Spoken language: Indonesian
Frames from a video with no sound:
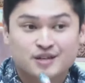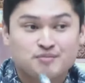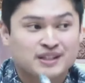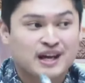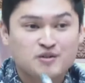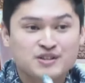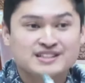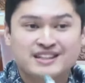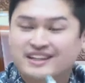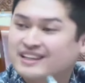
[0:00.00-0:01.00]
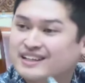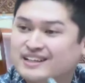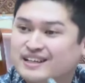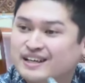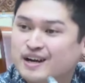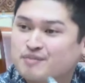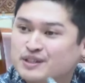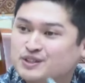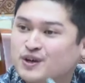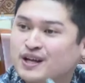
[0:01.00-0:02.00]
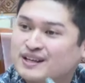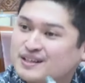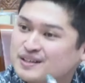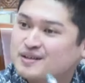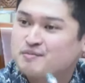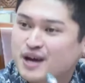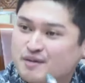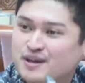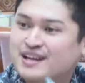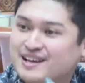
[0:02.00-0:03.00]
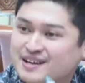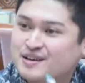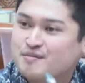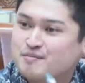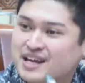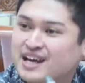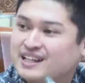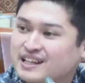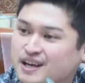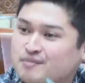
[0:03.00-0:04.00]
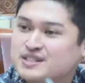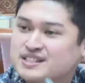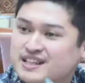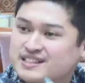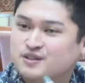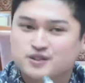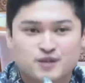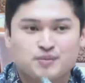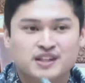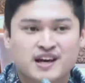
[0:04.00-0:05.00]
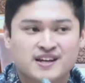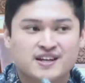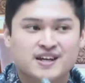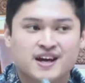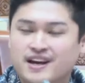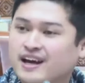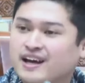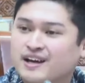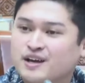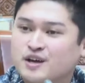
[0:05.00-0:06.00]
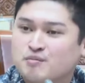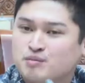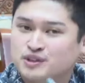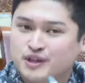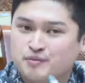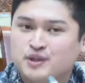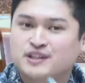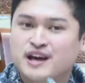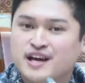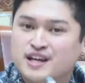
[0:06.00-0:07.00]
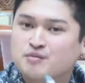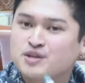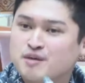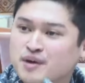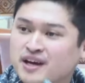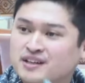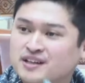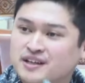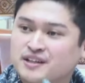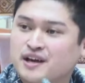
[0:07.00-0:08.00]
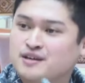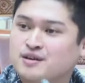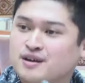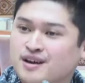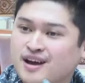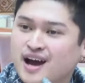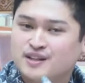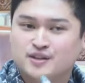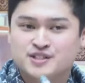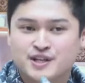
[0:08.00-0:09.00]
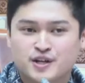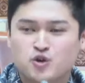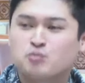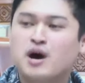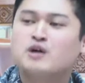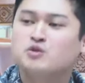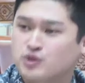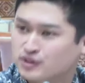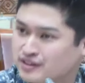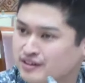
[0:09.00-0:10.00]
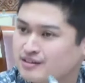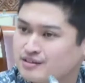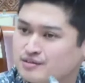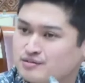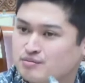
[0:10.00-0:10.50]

Kita empat tahun di sini rapat soal bagaimana meningkatkan kapasitas industri pertahanan negara. Menteri Pertahanan menyampaikan ke kita ada rencana induk baru katanya.